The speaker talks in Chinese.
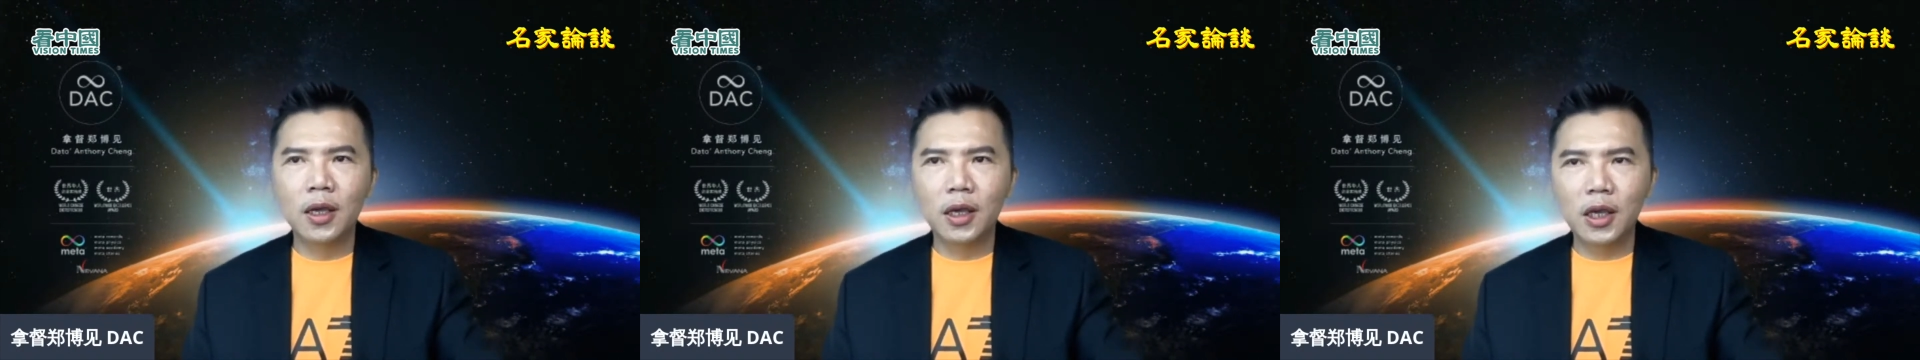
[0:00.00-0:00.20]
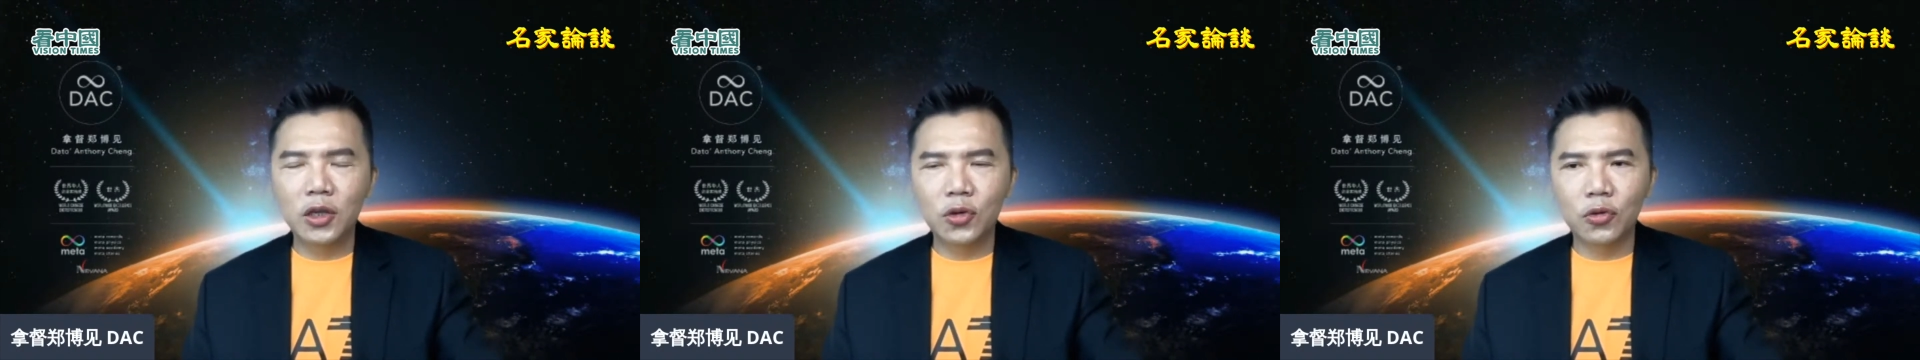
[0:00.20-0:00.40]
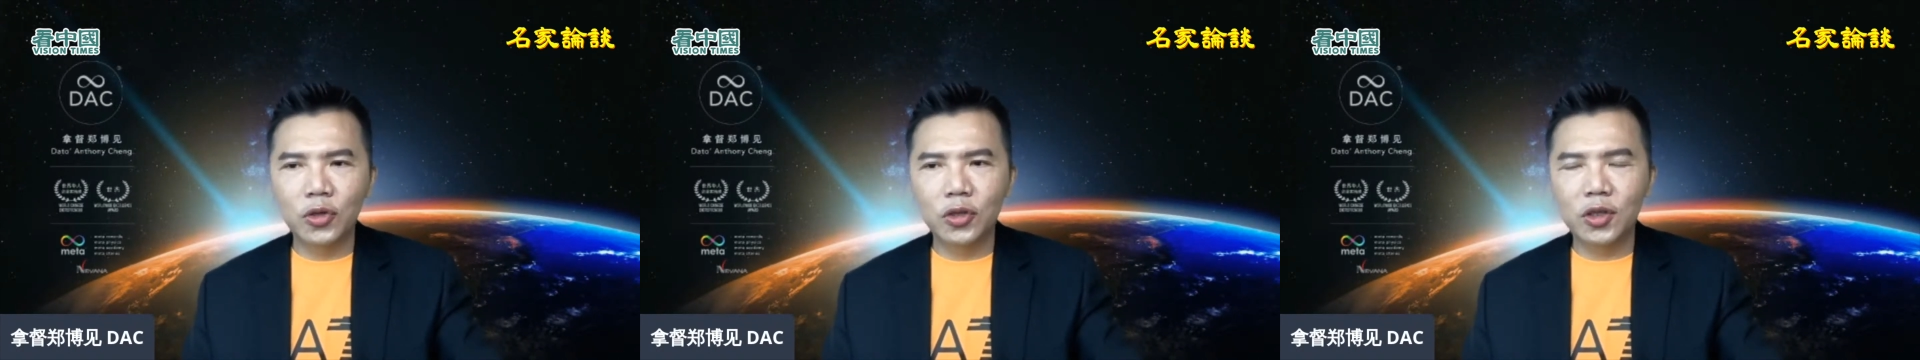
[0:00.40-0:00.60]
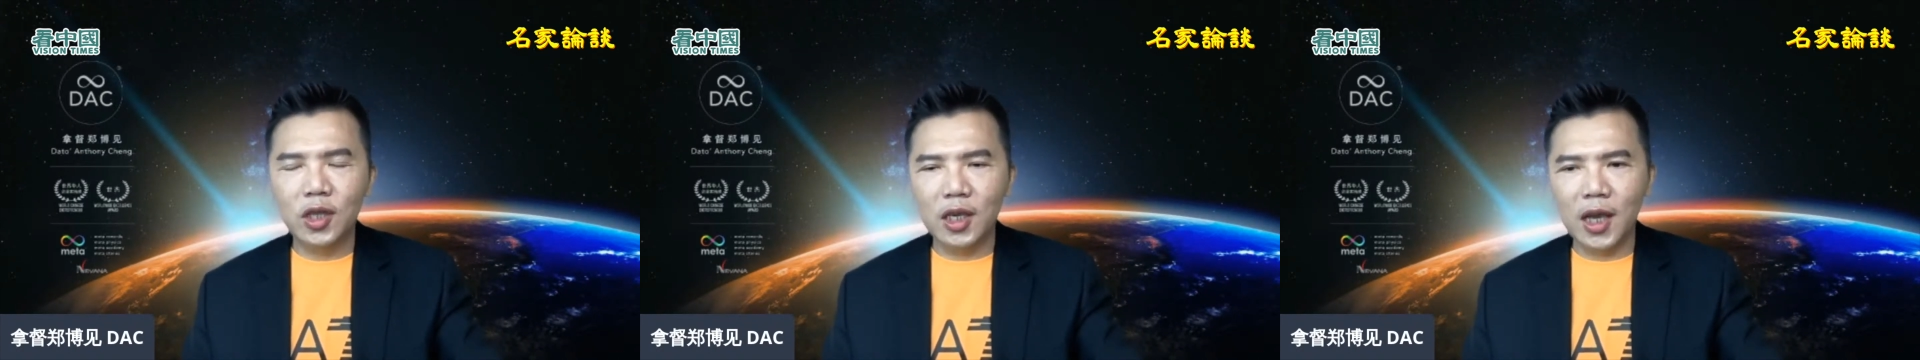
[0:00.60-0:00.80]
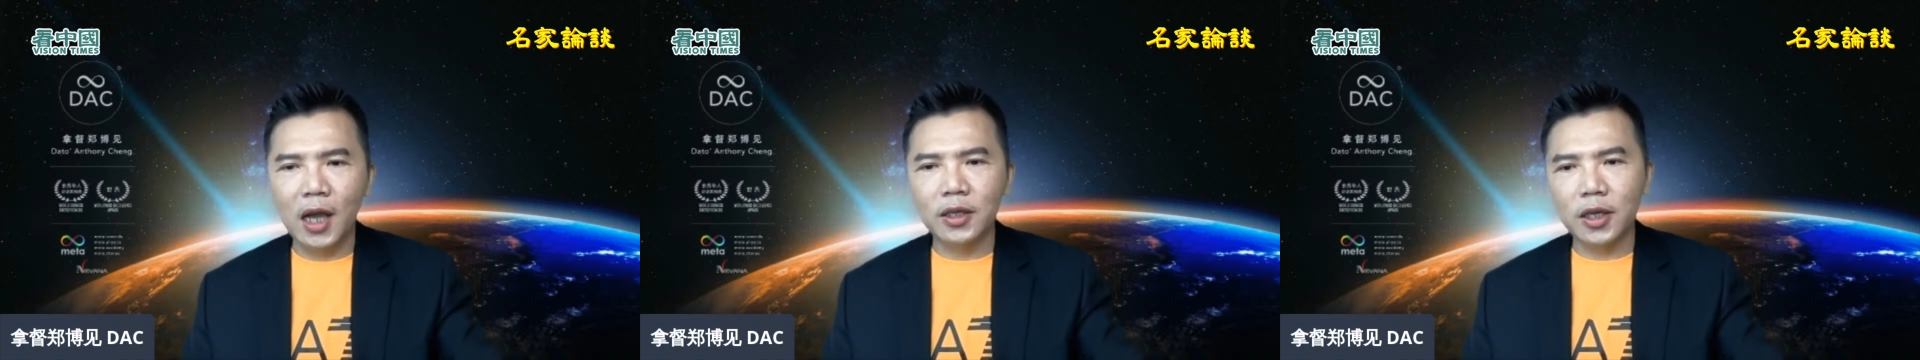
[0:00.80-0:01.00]
一同去
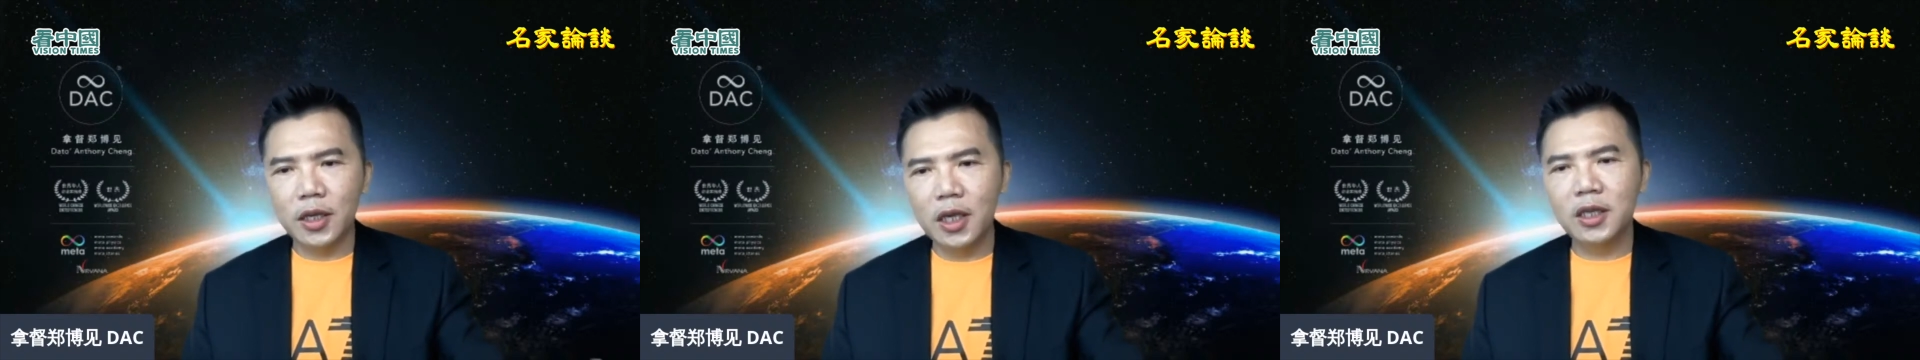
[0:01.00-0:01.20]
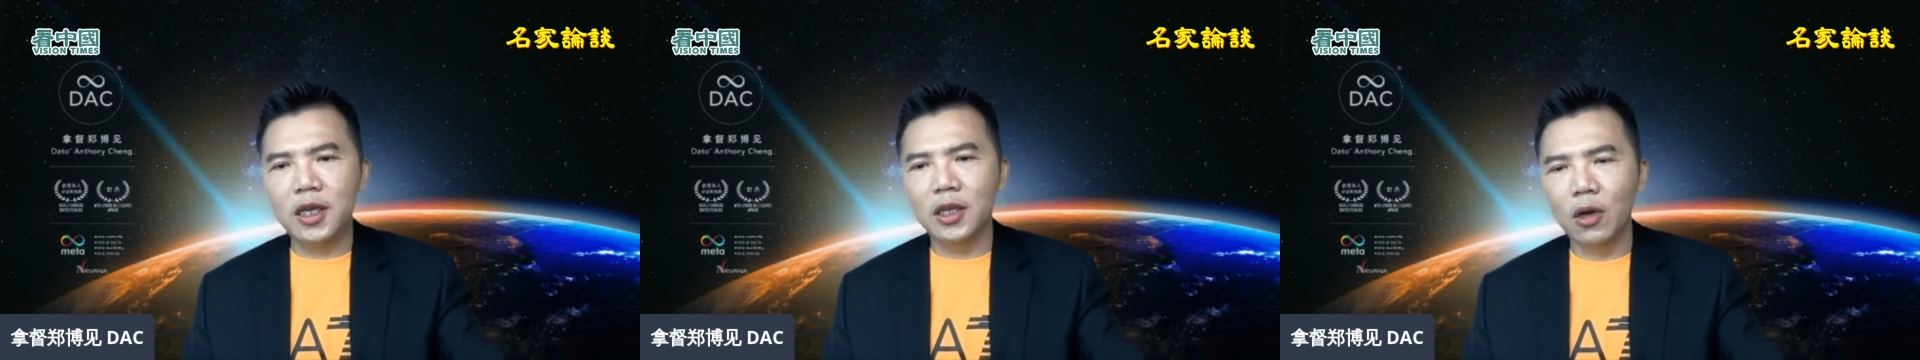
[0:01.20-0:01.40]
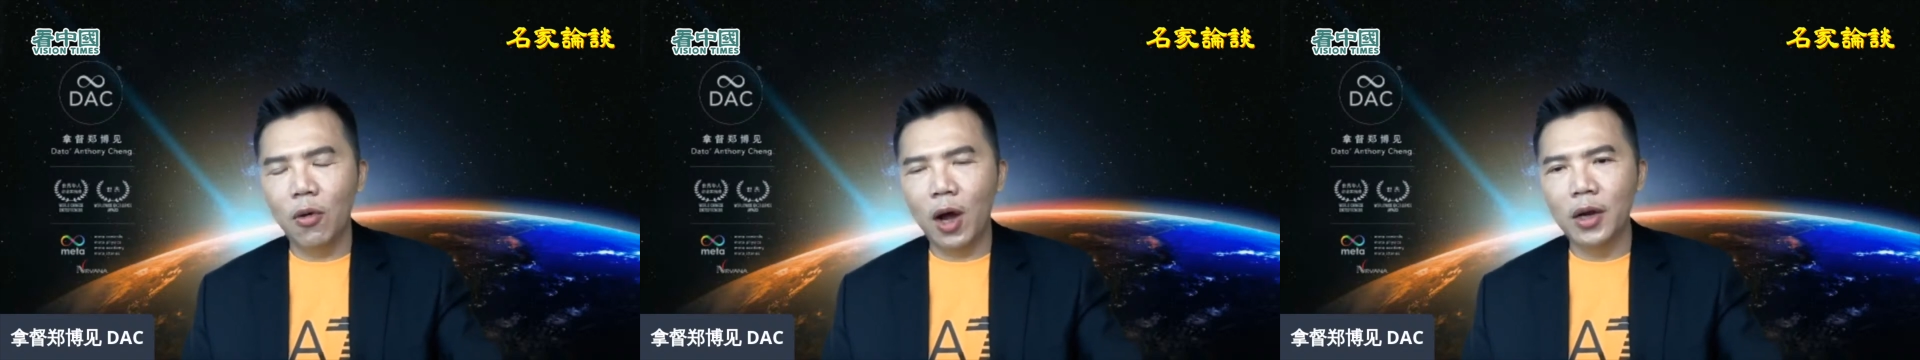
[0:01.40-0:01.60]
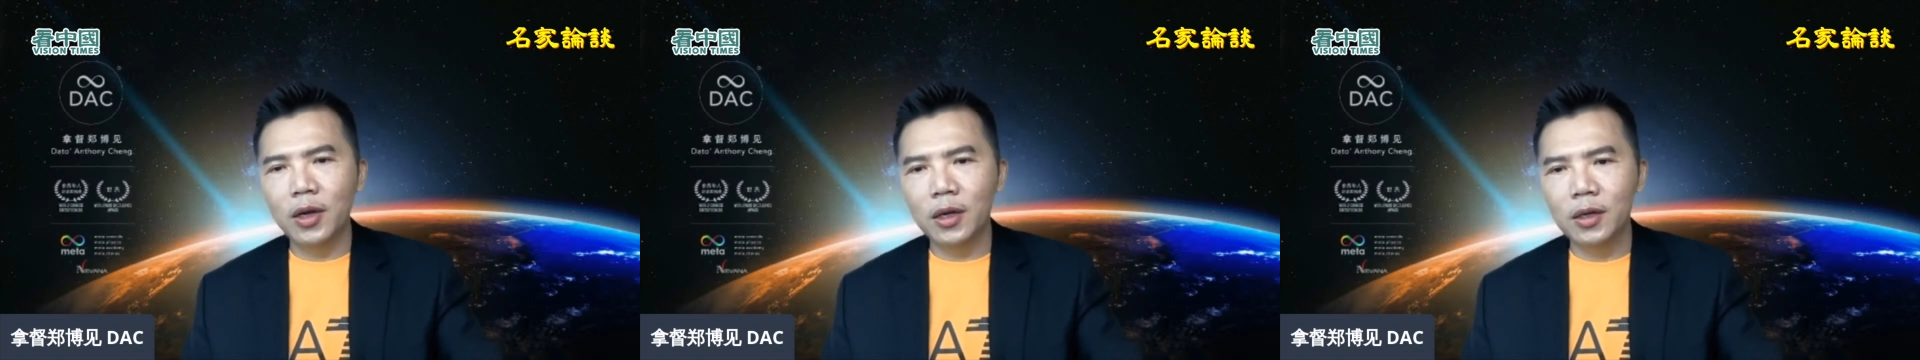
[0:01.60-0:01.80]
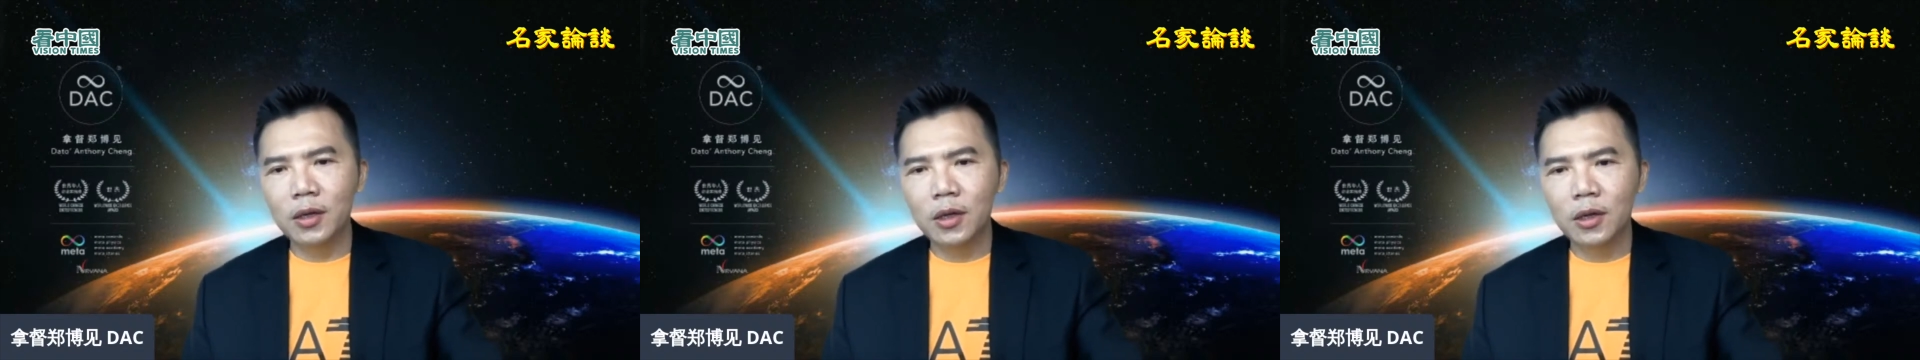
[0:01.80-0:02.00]
抵抗这个疫情的话
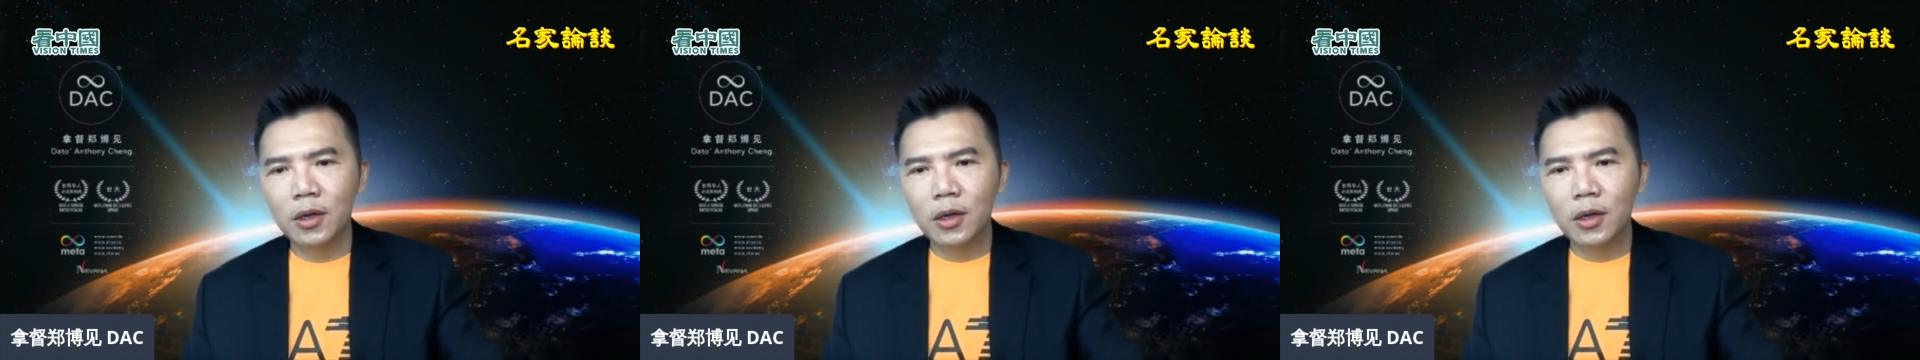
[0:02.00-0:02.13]
呢，